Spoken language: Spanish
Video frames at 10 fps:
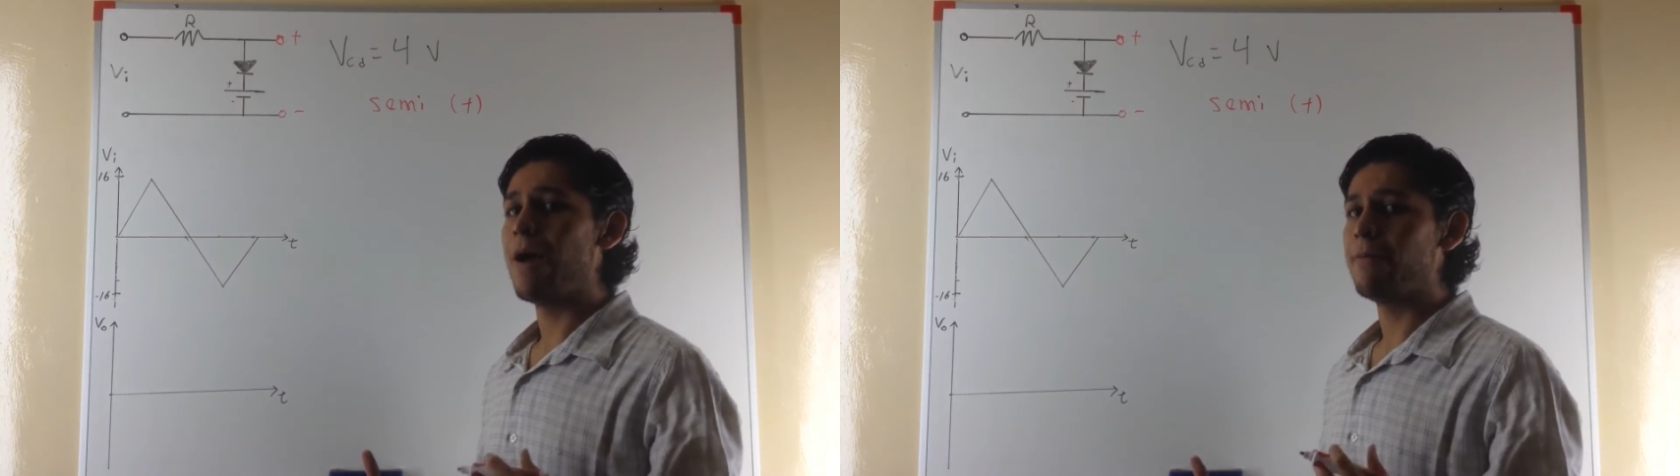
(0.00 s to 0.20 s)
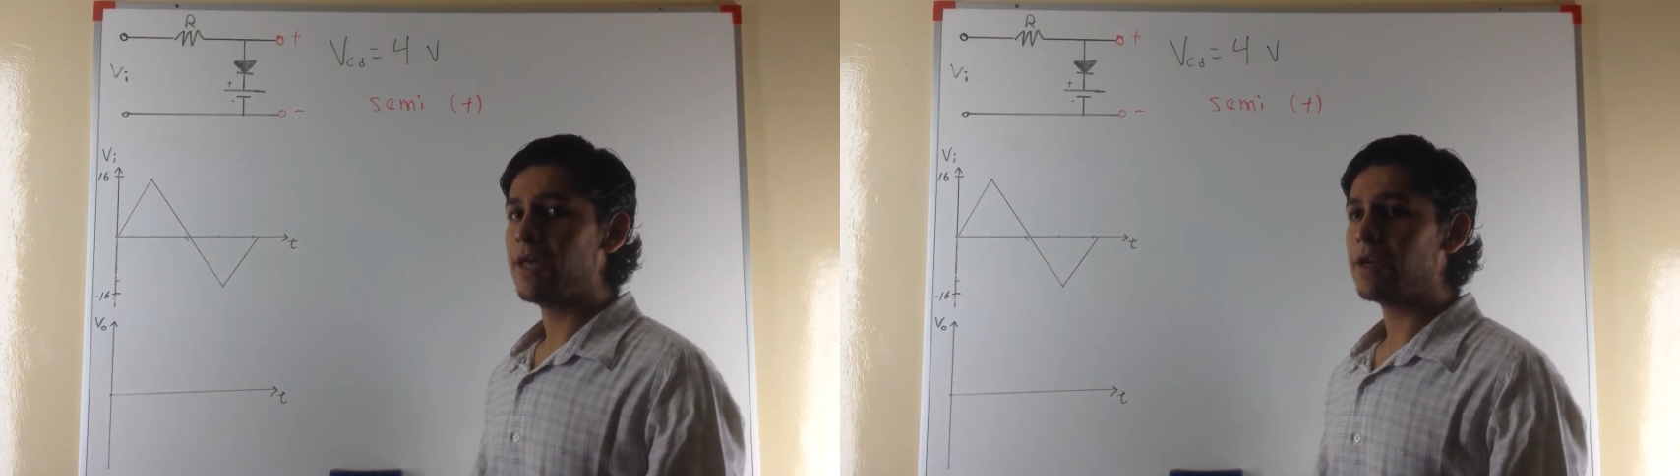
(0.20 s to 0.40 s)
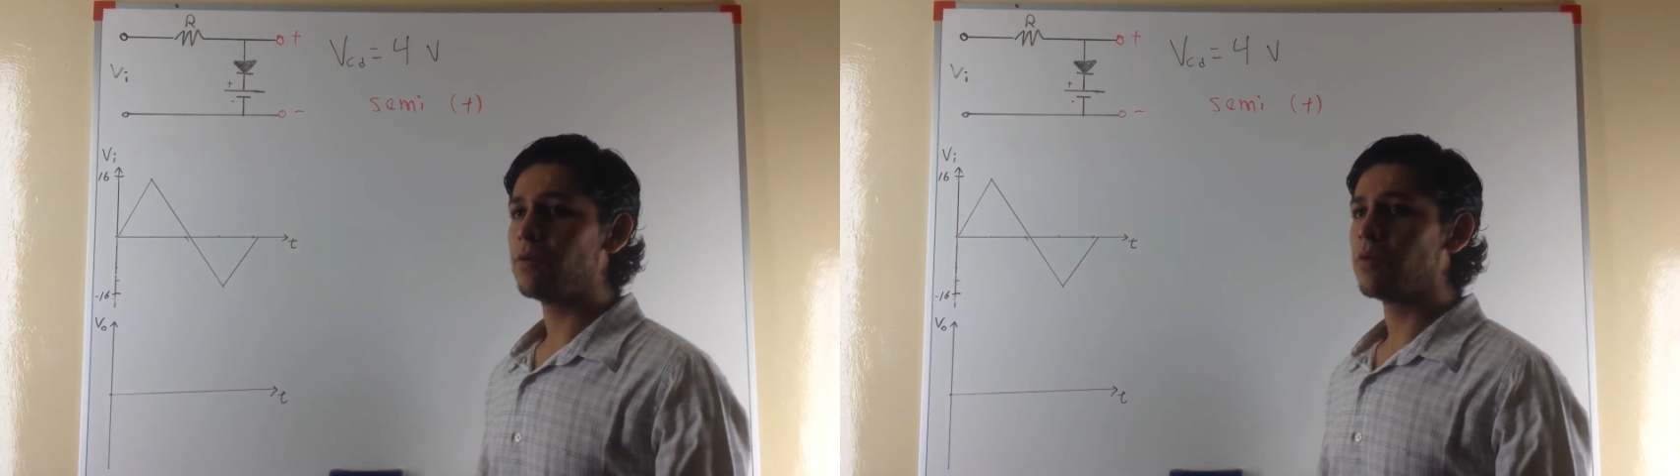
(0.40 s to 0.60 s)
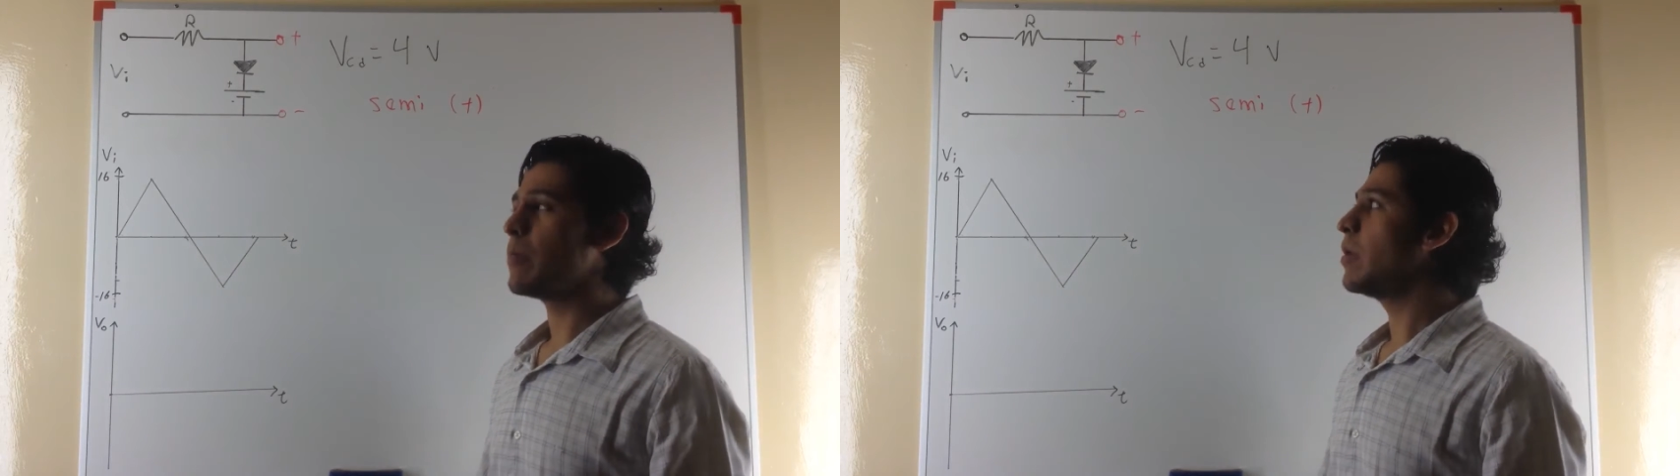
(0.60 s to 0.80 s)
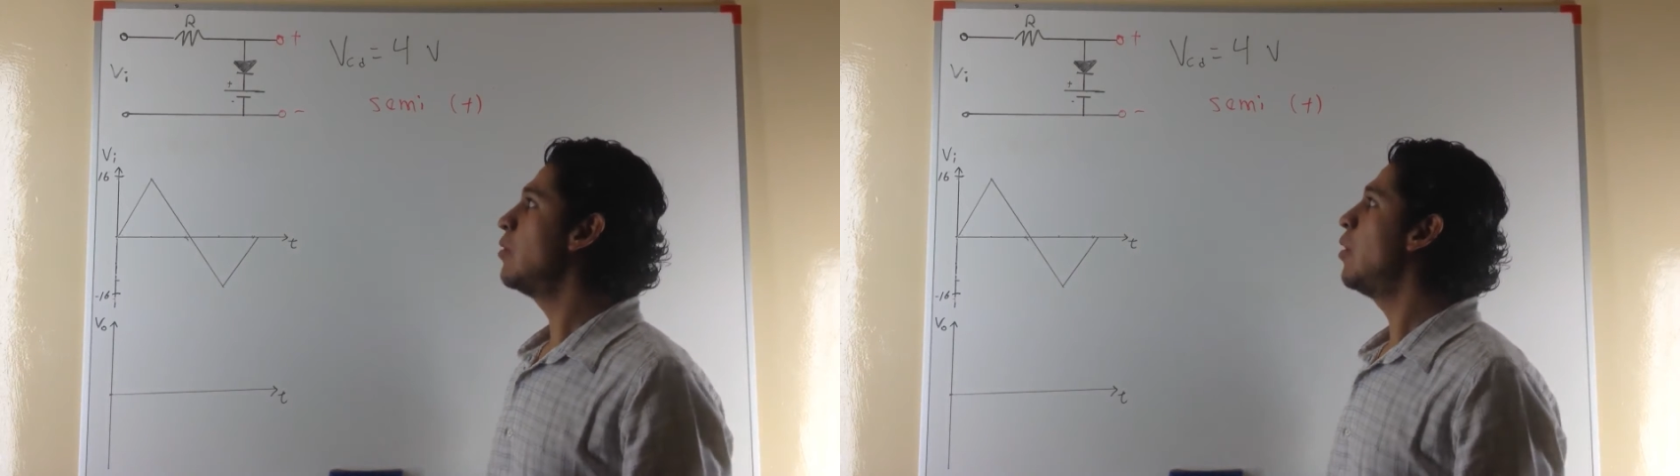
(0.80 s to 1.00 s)
abierto
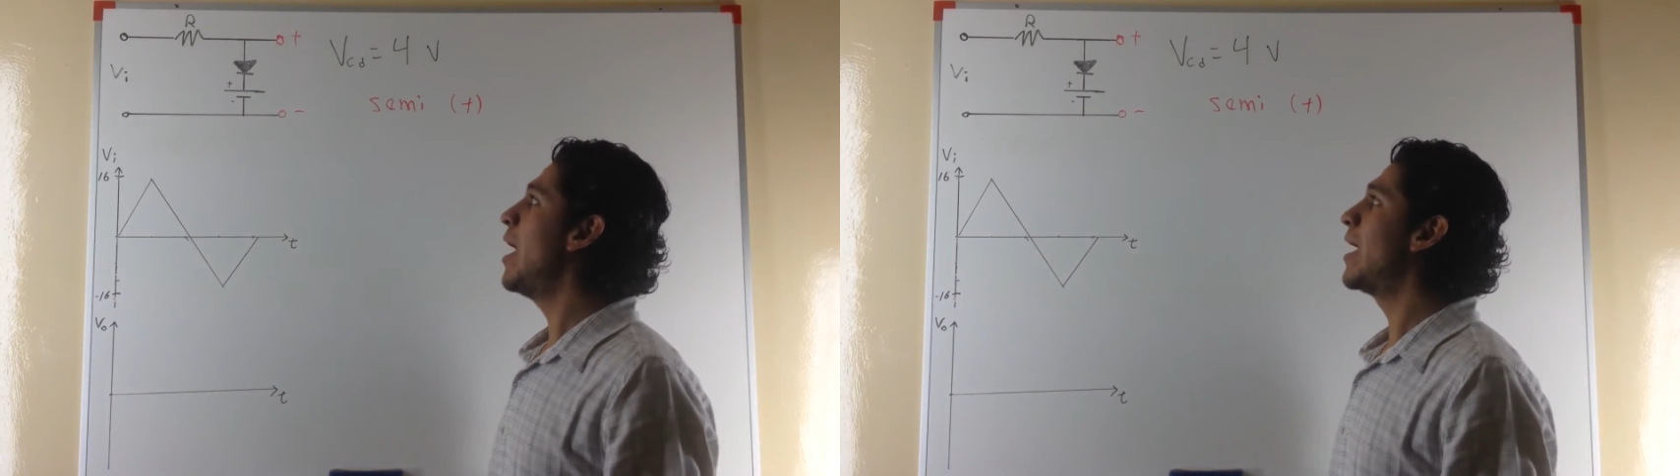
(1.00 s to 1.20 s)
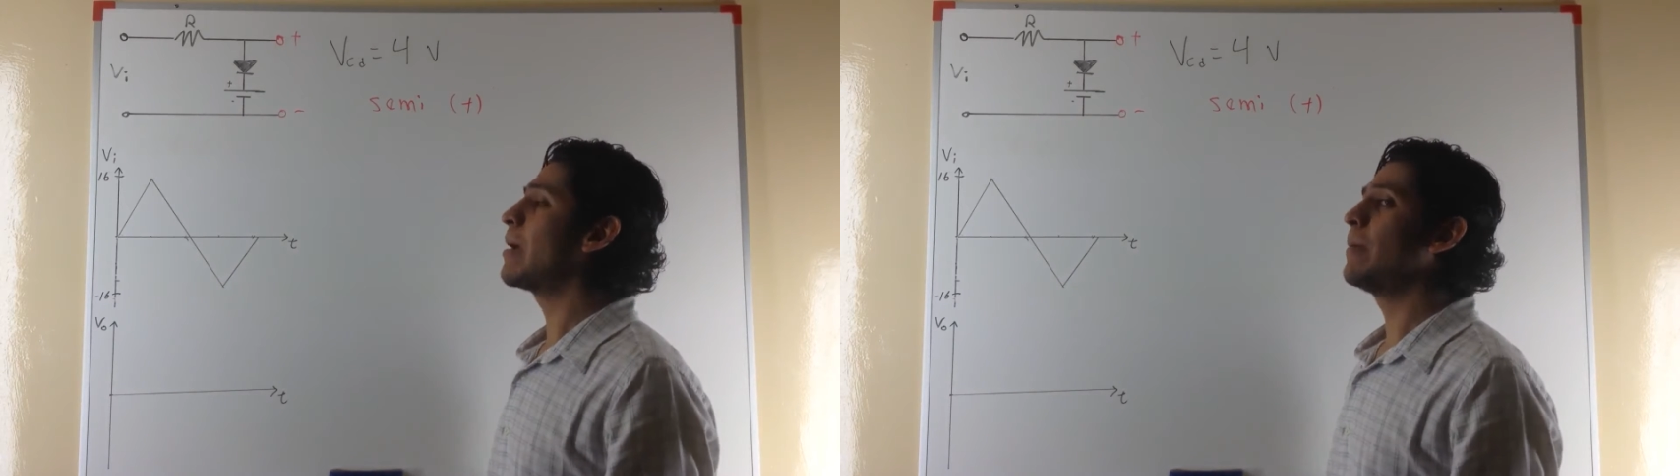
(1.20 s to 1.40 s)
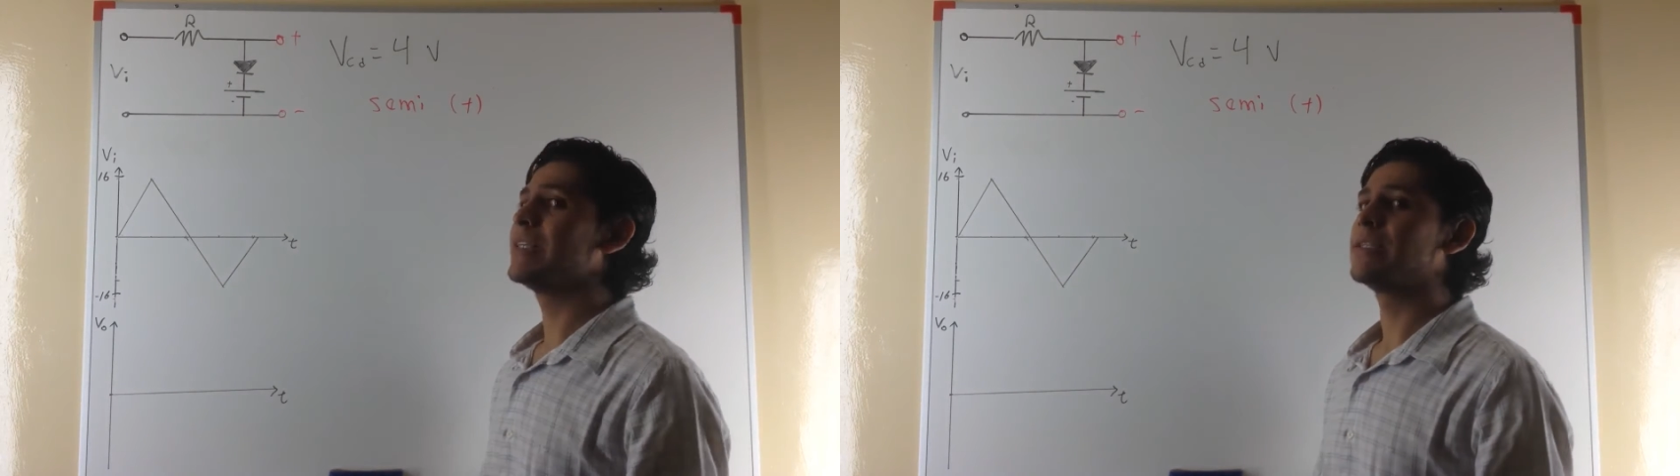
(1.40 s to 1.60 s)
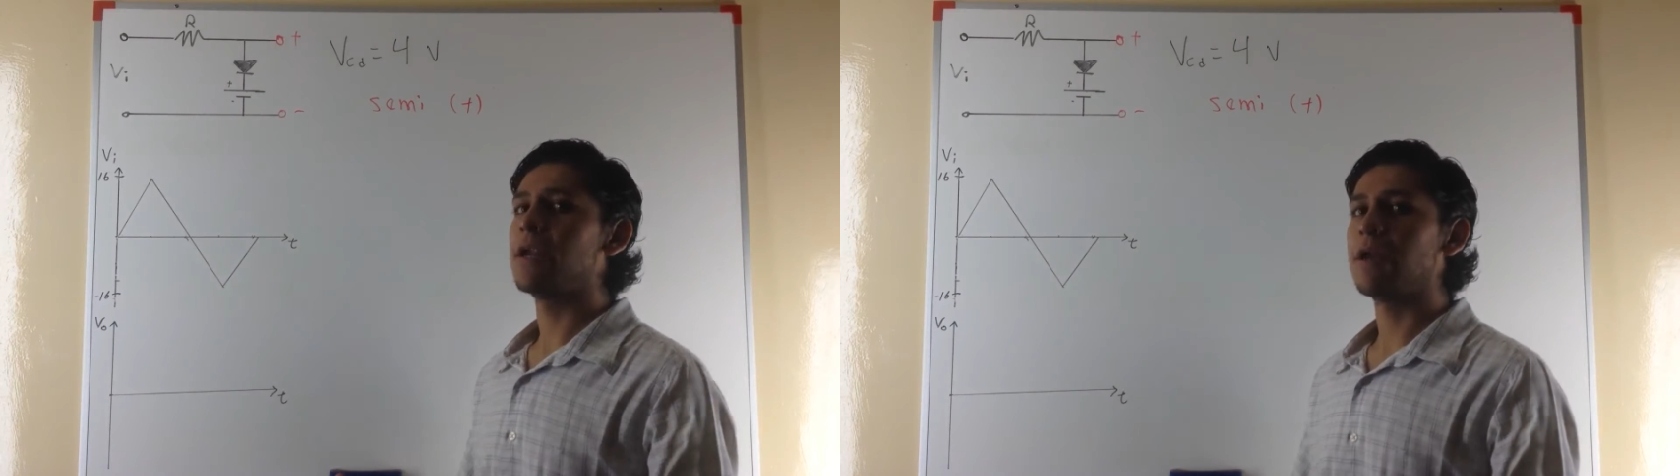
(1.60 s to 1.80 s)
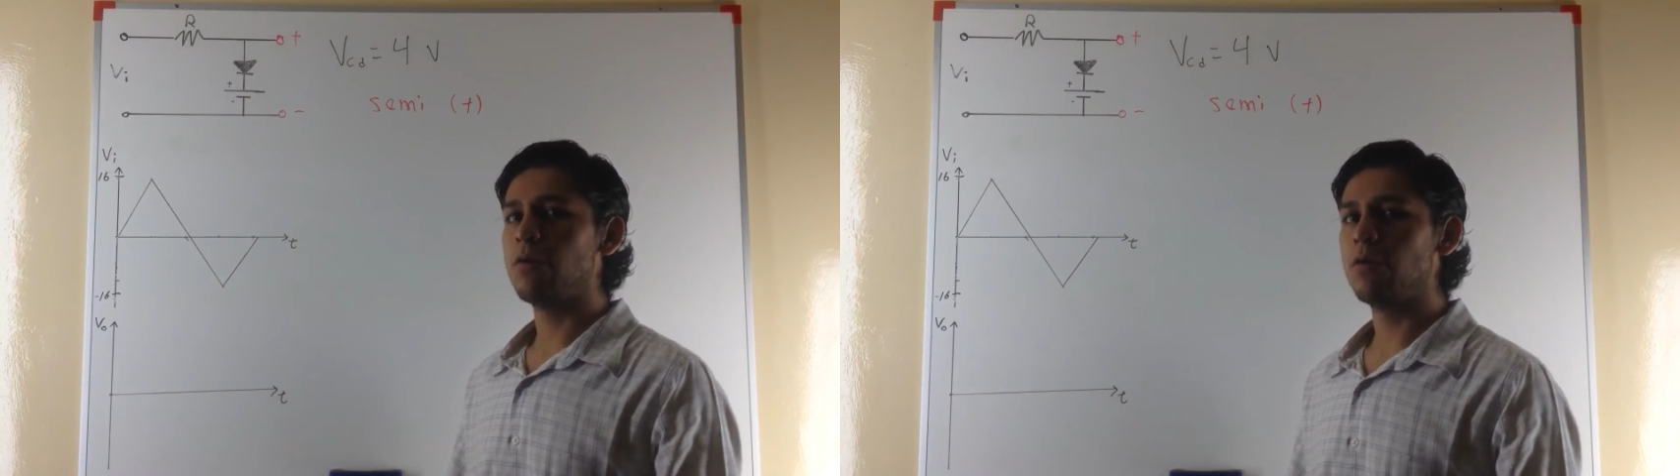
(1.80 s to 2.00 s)
debido a que va a
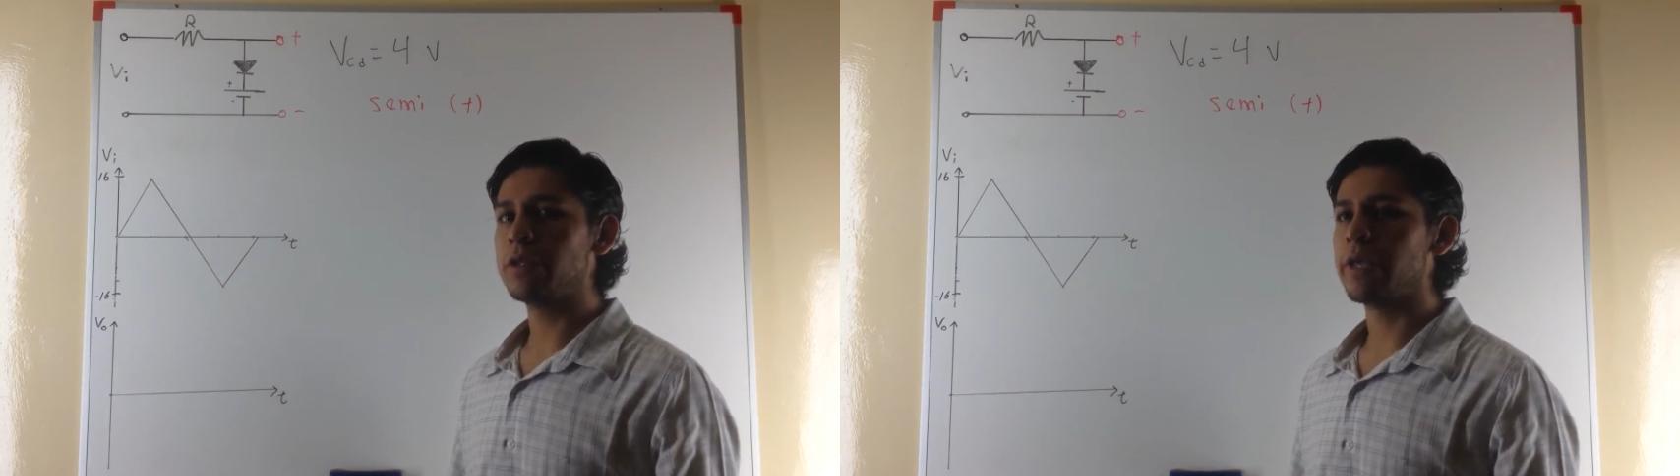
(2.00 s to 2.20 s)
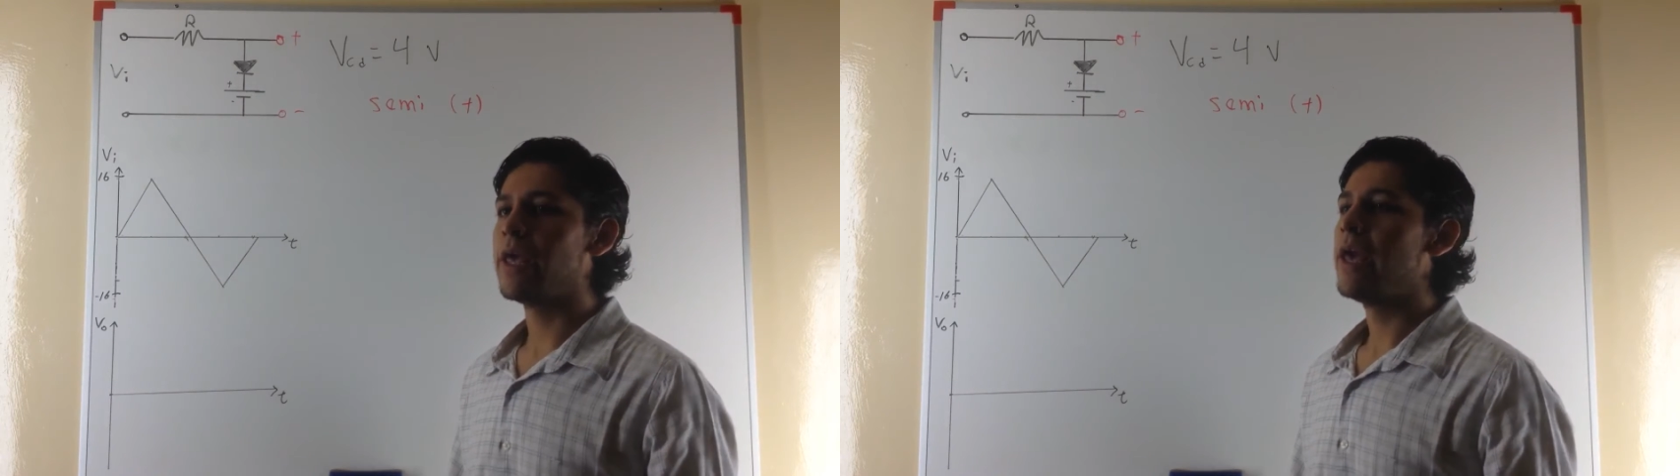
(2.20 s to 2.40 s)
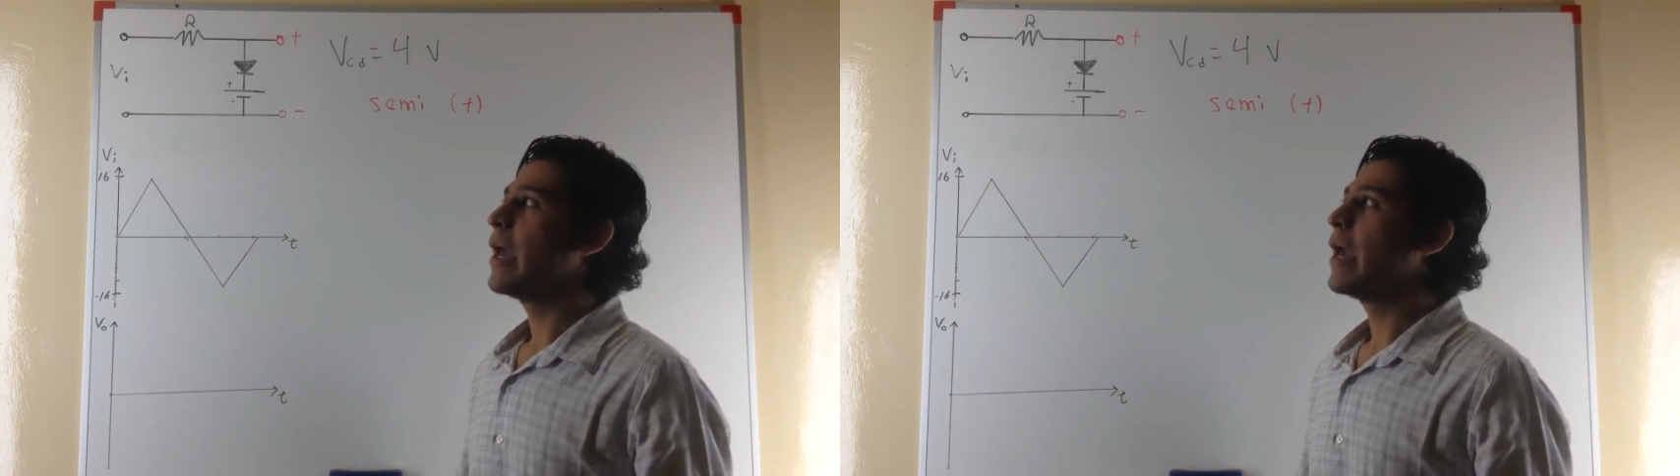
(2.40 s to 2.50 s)
estar en corte.